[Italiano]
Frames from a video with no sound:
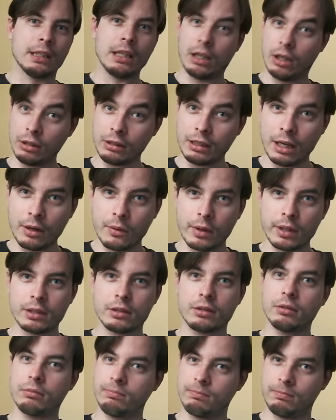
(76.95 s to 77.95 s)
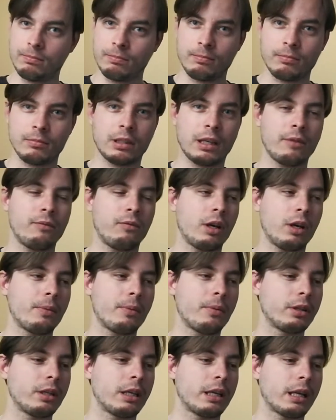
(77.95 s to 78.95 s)
Oltre a questo, che
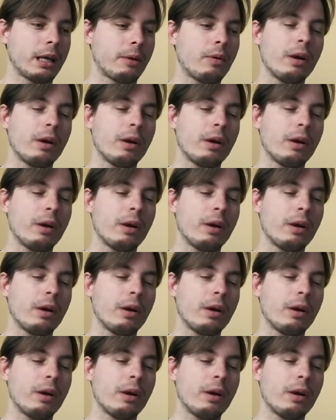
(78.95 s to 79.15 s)
volevo dire?